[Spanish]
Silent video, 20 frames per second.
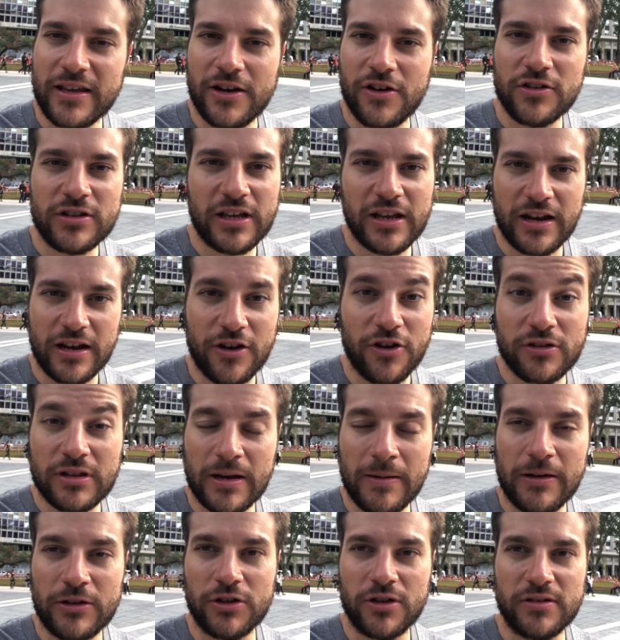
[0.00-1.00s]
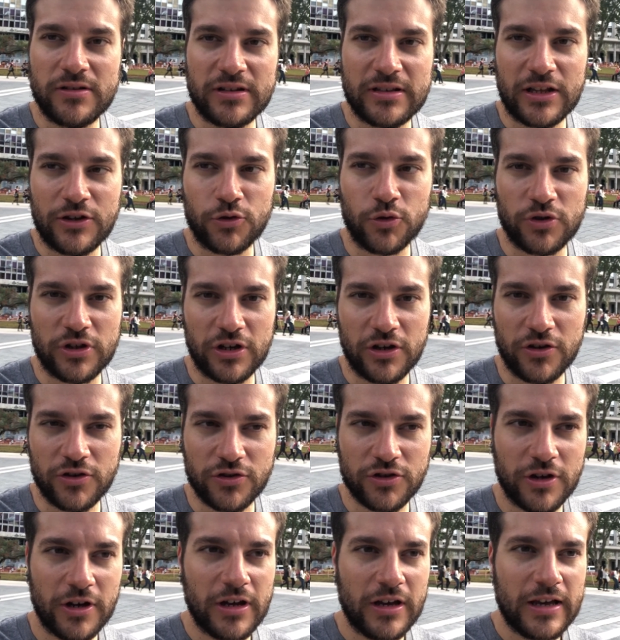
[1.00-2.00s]
que no tienen, no saben dónde están sus
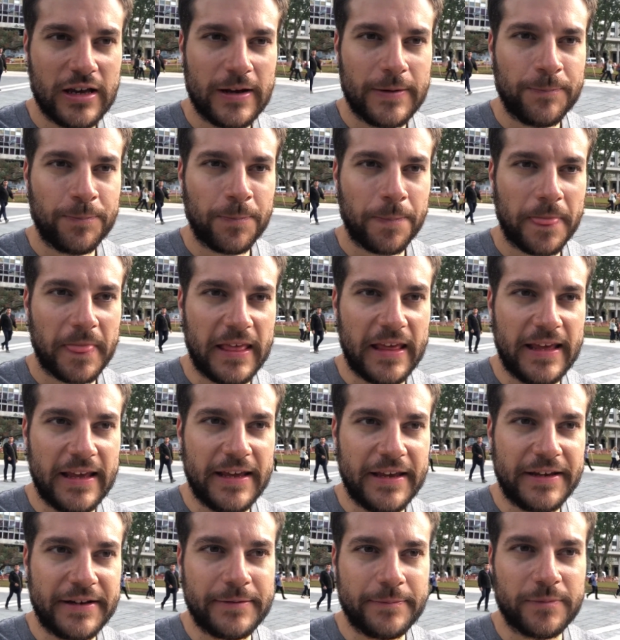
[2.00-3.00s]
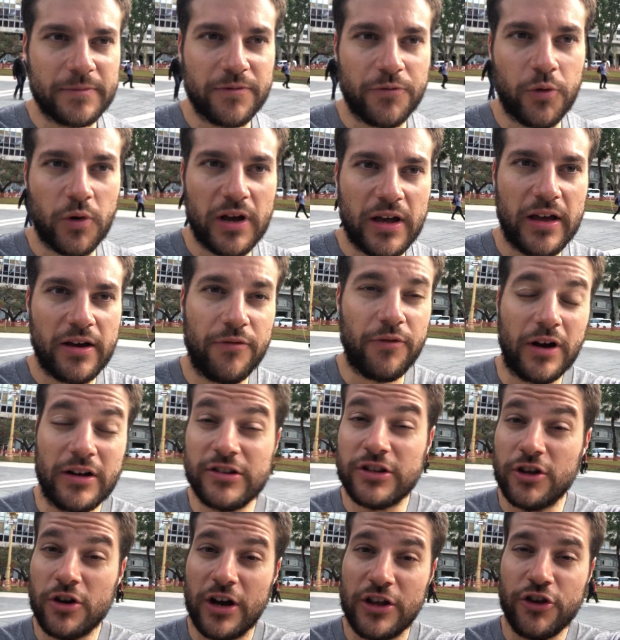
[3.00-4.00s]
hijos. Y mm, fue,
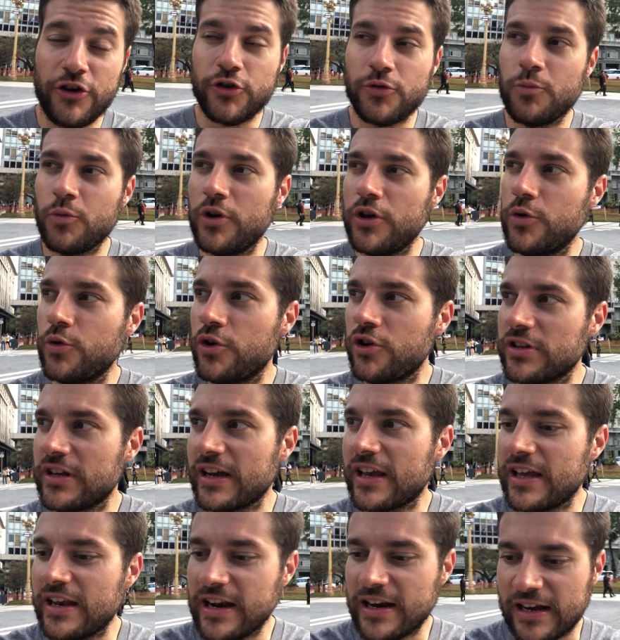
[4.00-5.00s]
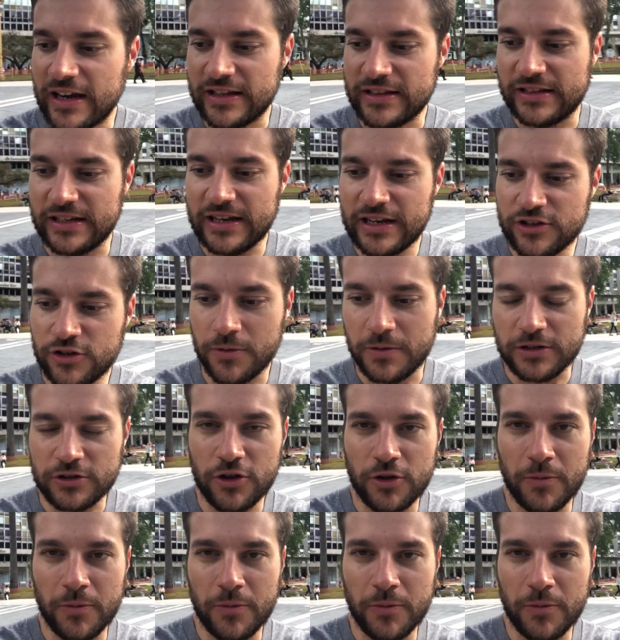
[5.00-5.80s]
han sido años muy duros aquí en Argentina, sobre